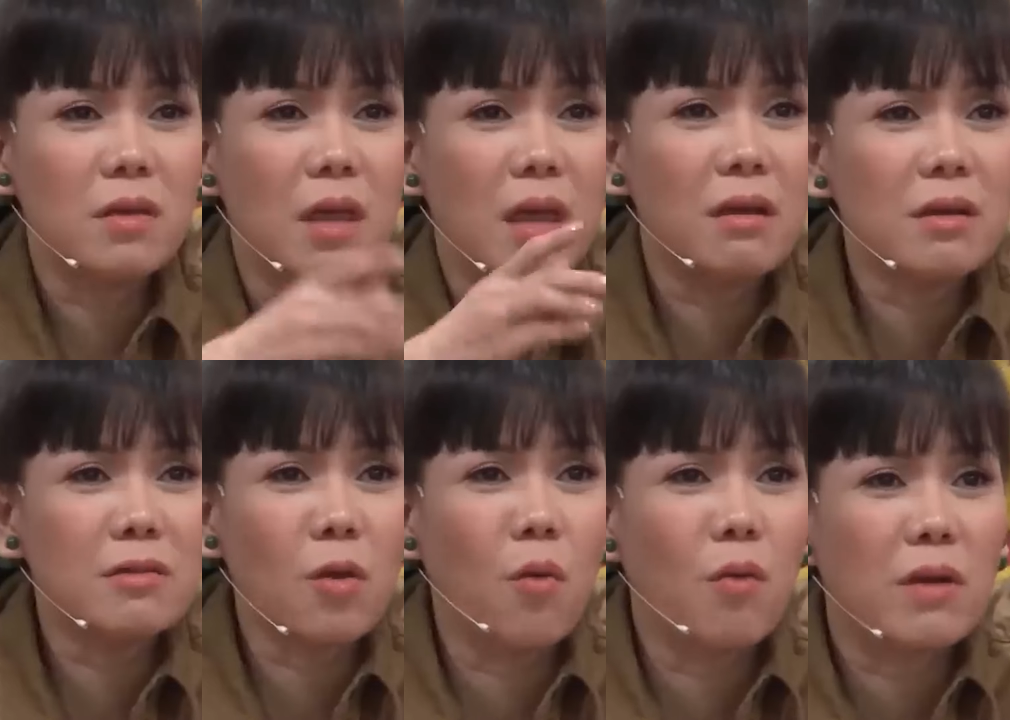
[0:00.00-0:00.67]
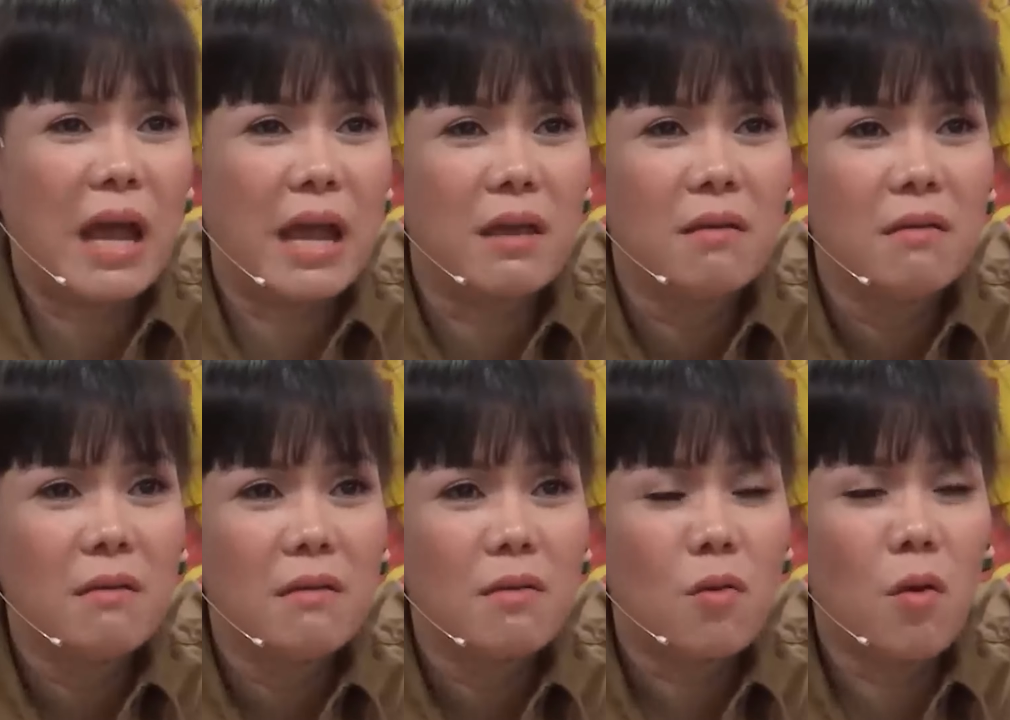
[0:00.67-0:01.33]
nhiên diễn cái tuồng này,
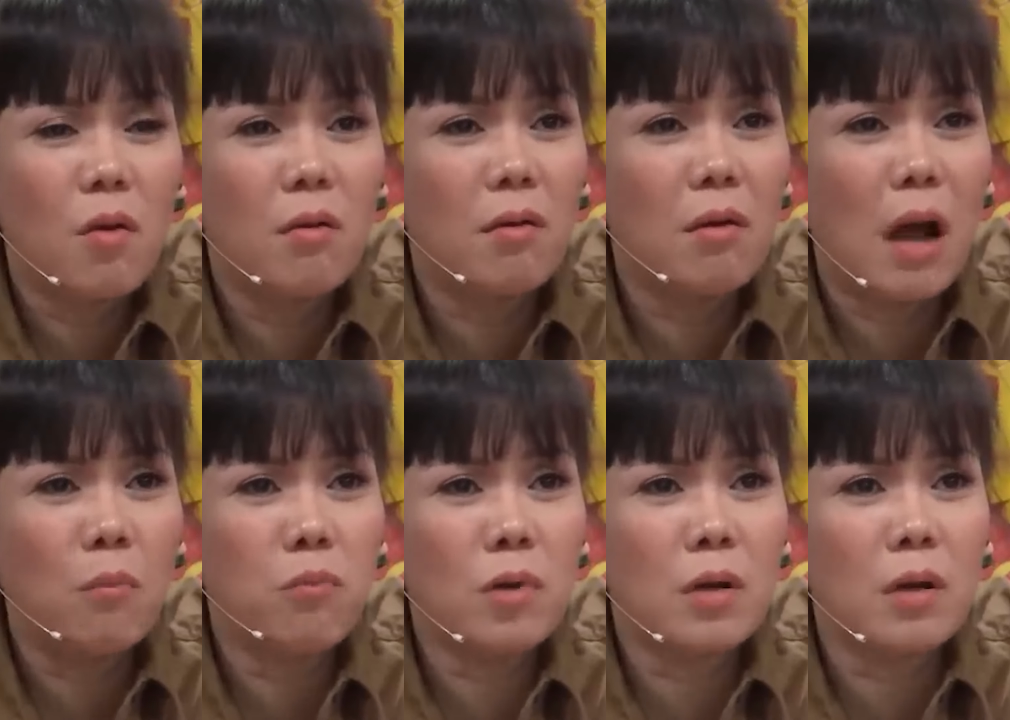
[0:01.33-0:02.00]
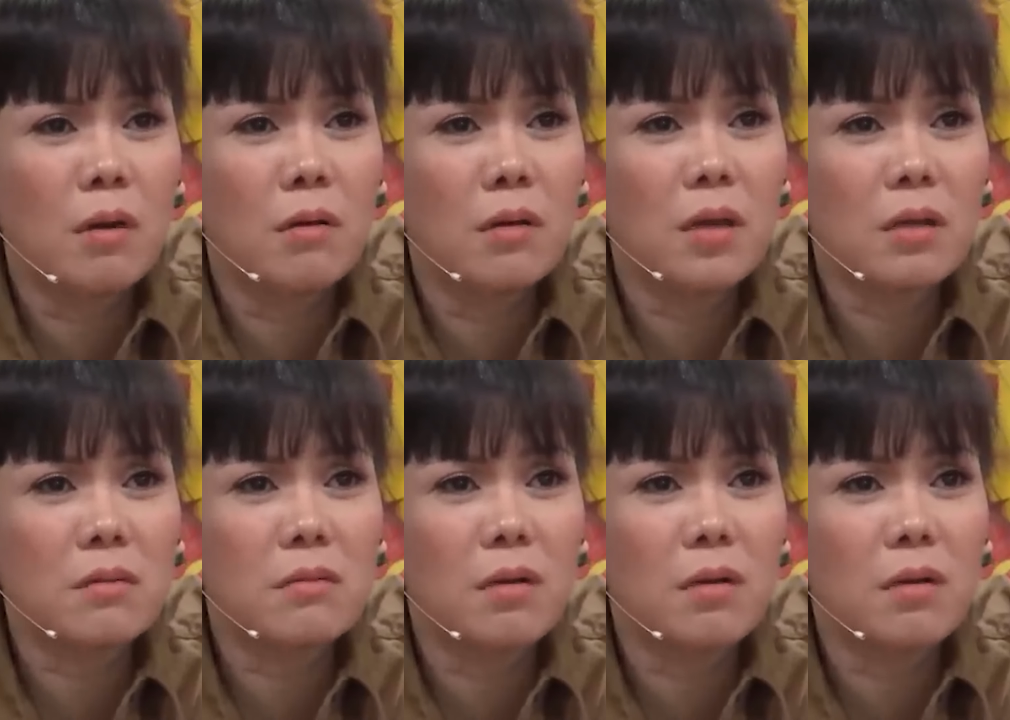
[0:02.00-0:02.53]
cô Hương không có cười hết.